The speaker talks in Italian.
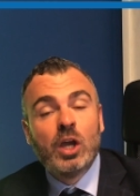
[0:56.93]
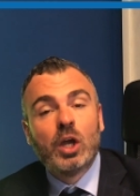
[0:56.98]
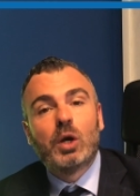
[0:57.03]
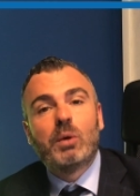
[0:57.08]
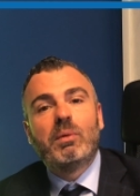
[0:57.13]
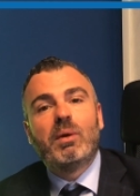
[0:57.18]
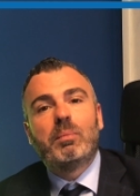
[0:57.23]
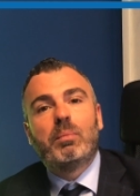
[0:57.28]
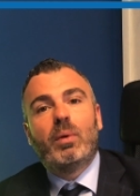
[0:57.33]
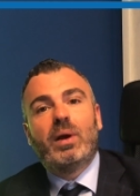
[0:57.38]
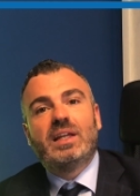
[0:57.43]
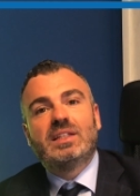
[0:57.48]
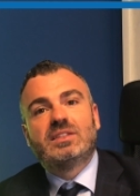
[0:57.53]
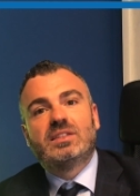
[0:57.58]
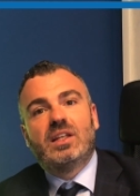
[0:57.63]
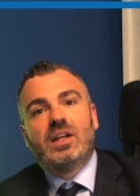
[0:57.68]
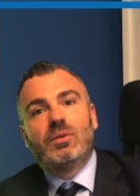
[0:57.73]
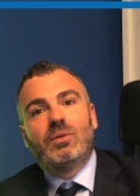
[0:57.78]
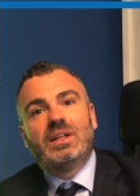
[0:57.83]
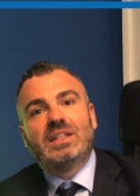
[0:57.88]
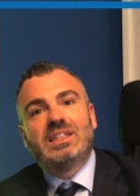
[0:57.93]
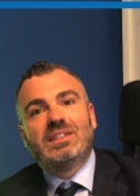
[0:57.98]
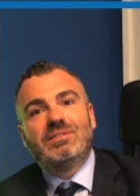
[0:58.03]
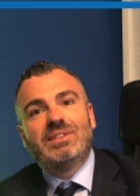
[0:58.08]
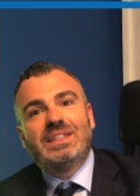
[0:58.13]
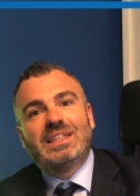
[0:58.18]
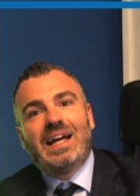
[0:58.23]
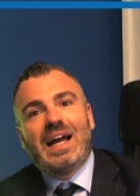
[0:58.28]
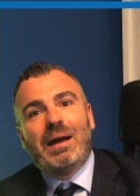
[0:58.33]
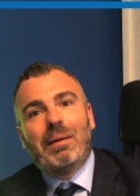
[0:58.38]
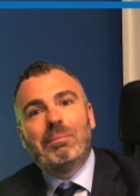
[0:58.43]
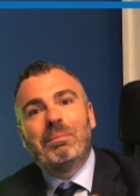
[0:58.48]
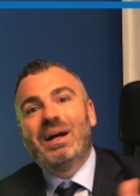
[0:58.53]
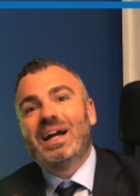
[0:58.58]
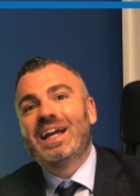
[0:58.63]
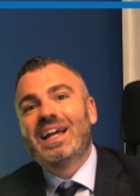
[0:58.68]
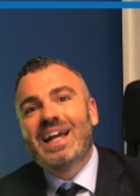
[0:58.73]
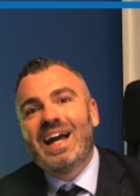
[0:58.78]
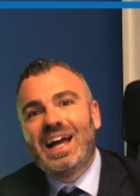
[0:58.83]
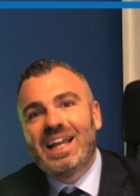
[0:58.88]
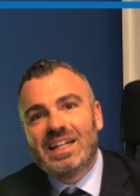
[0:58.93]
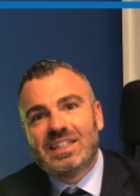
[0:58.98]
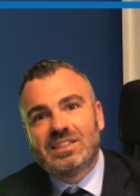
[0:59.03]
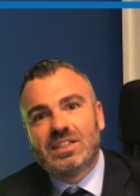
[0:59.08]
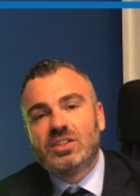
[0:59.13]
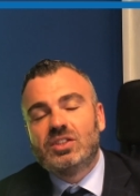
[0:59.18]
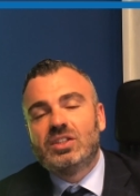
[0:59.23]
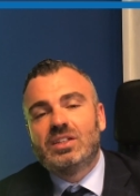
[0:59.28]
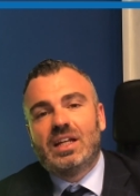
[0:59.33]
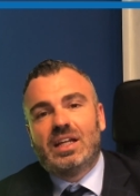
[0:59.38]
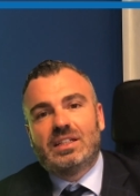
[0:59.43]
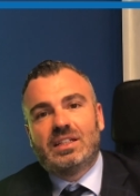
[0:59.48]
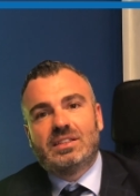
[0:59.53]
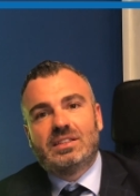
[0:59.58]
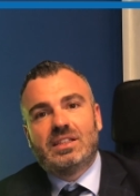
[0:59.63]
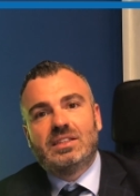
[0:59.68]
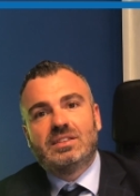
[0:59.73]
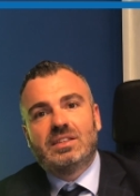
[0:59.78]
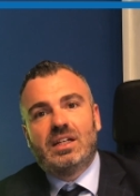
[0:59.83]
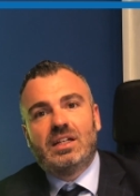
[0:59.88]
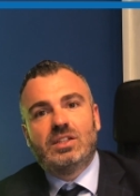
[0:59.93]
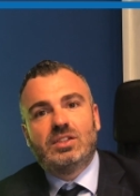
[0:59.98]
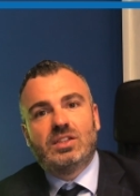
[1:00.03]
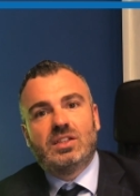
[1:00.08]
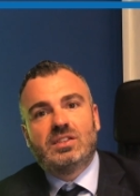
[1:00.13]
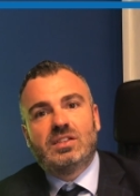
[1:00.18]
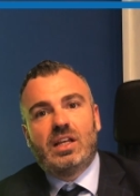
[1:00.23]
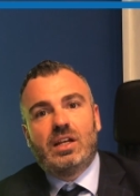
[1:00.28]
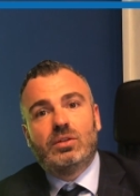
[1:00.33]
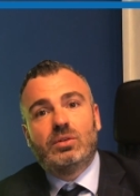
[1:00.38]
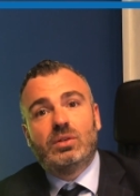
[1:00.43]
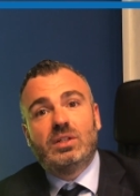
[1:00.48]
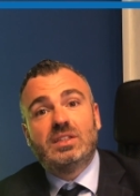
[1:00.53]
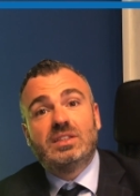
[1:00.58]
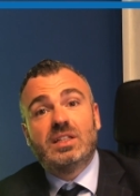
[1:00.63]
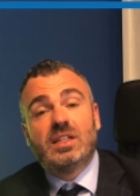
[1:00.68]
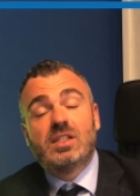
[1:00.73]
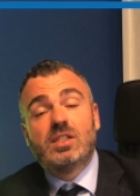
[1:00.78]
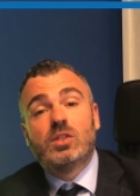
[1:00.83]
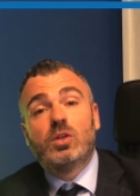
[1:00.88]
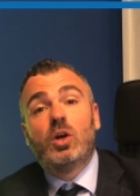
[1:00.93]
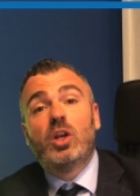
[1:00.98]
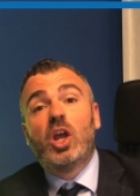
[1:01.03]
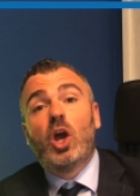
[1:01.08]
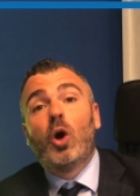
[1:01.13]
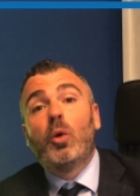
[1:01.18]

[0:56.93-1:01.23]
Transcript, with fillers: come può essere un'attività bancaria esercitata senza la necessaria autorizzazione